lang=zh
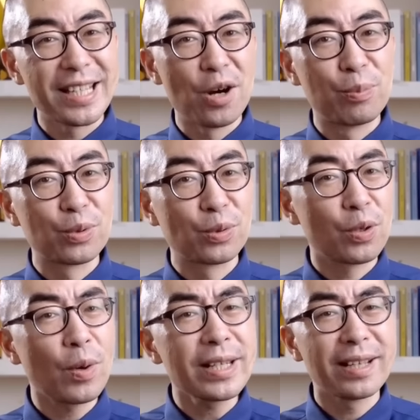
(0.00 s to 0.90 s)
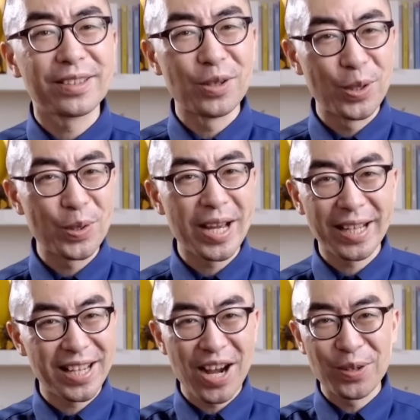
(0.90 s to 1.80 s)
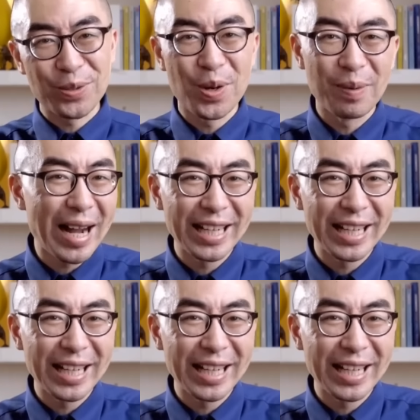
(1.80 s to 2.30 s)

想要补充的观点都留言告诉我